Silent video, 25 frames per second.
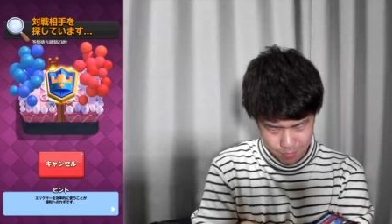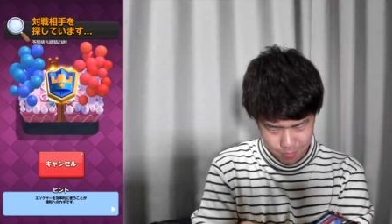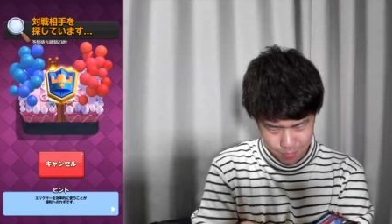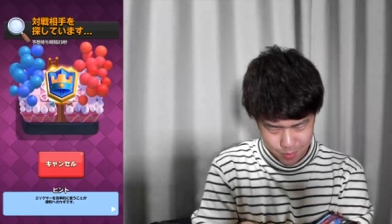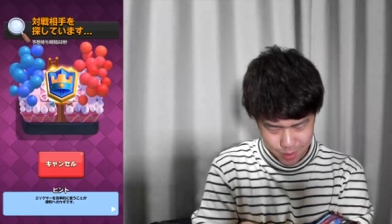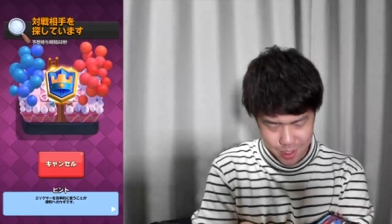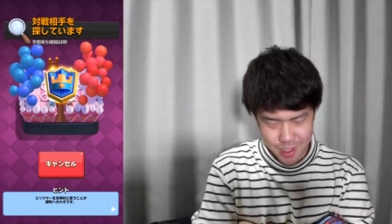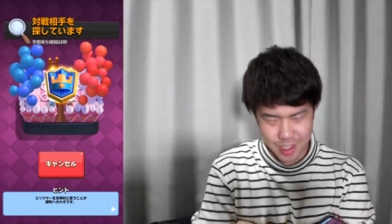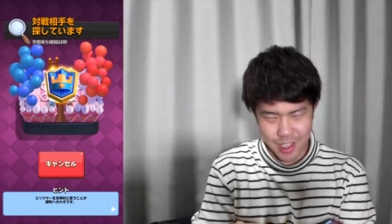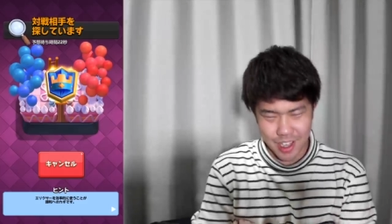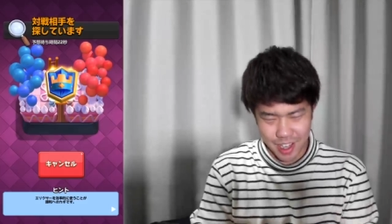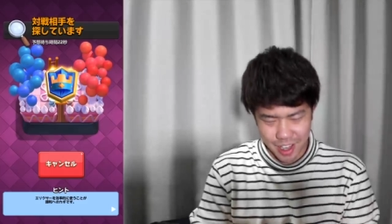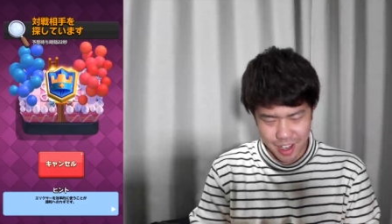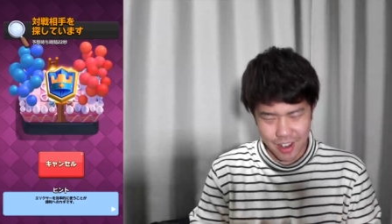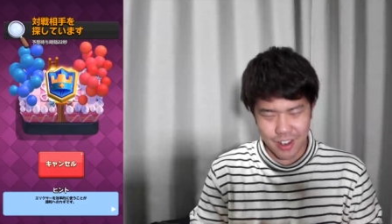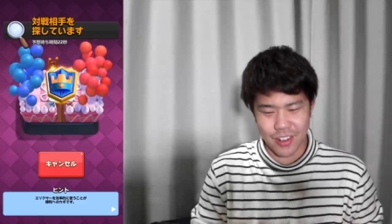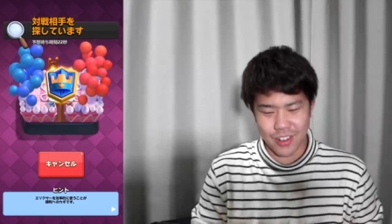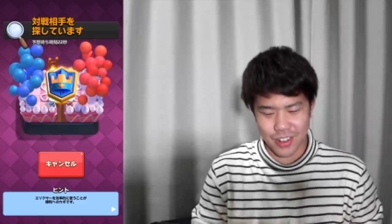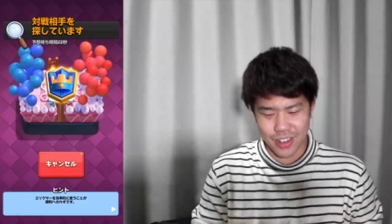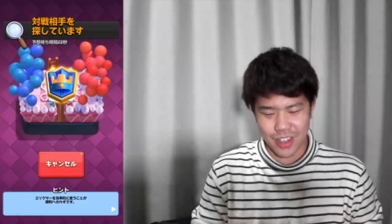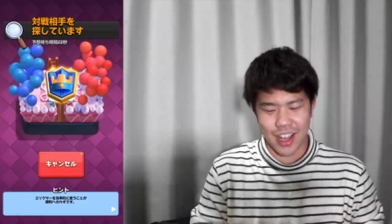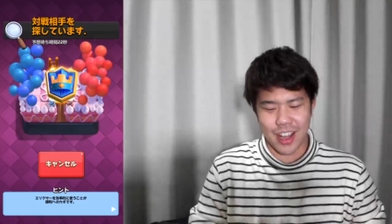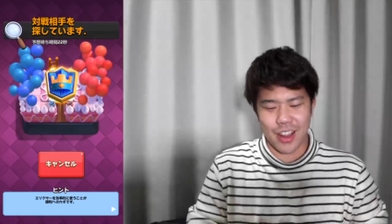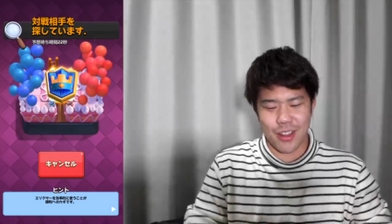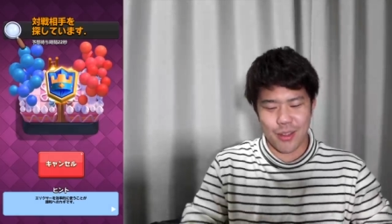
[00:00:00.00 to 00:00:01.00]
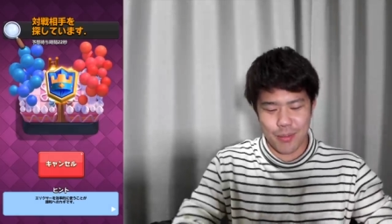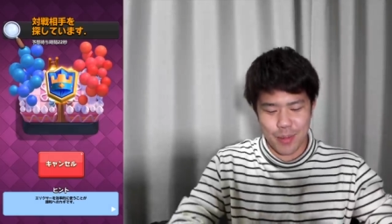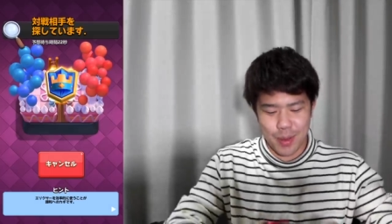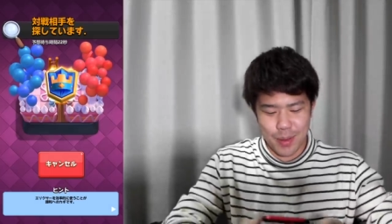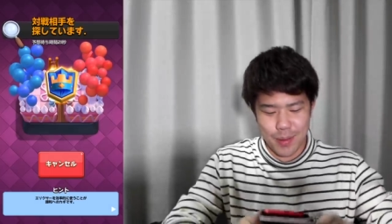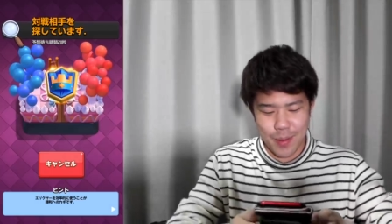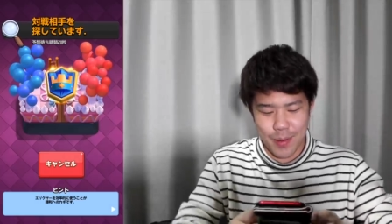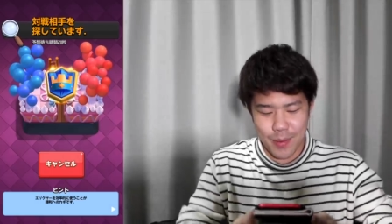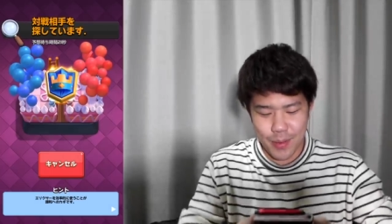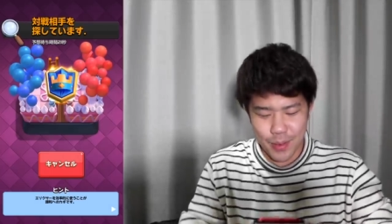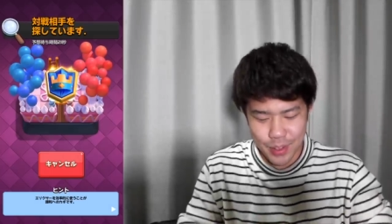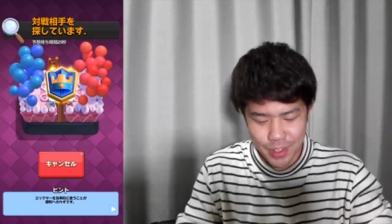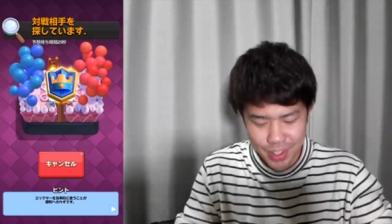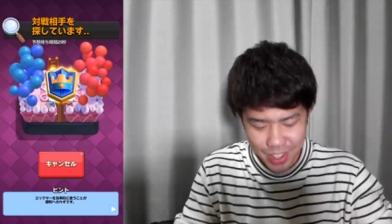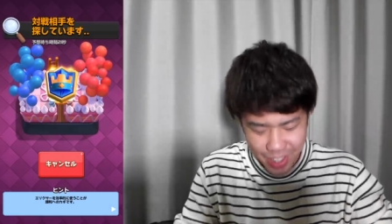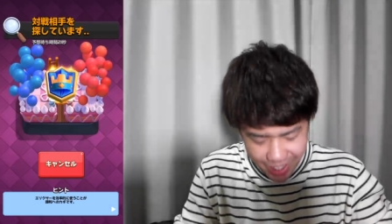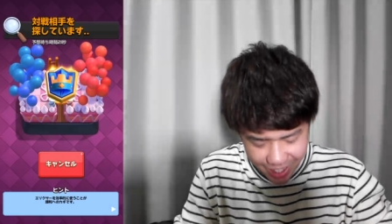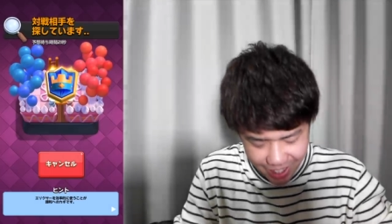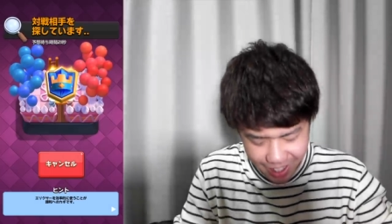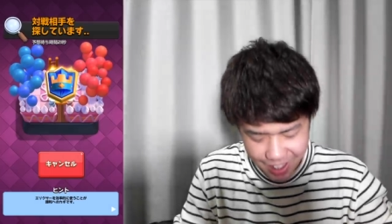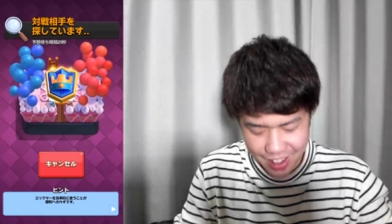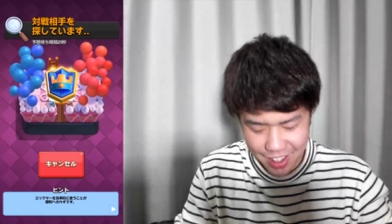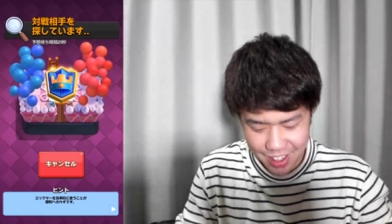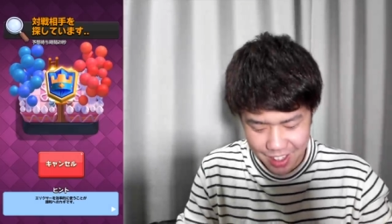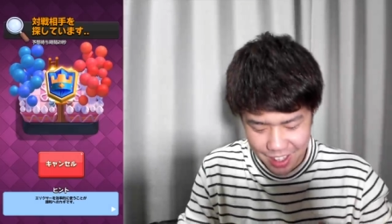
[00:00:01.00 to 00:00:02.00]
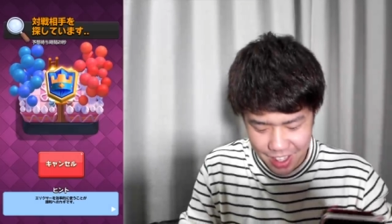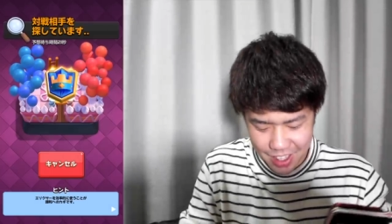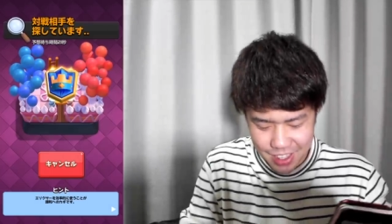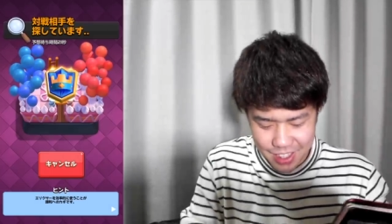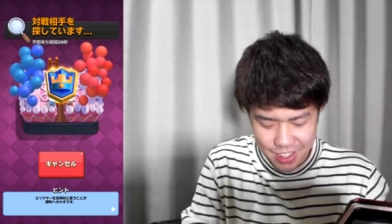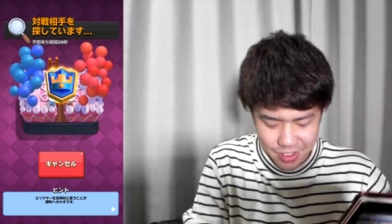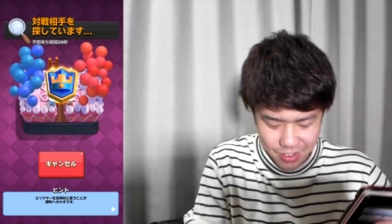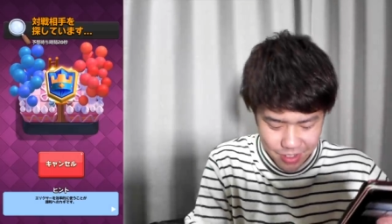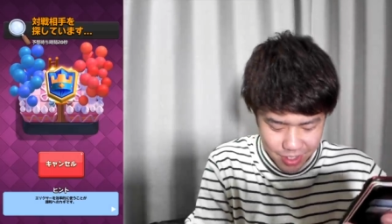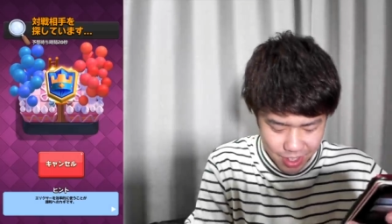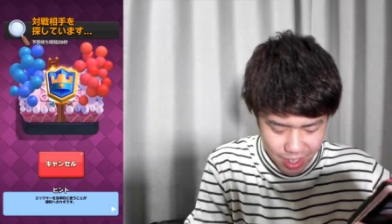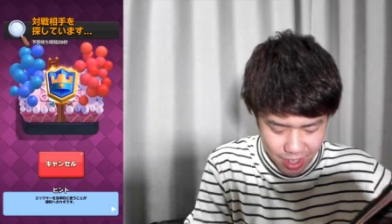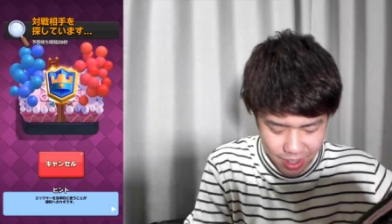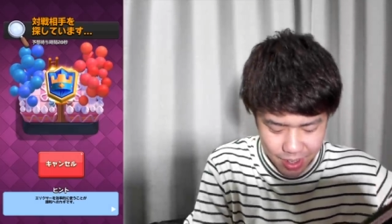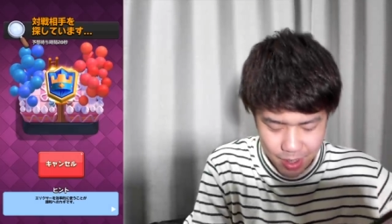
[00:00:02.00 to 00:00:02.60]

ちょっとね、こうあの見守るだけってなっちゃうんで、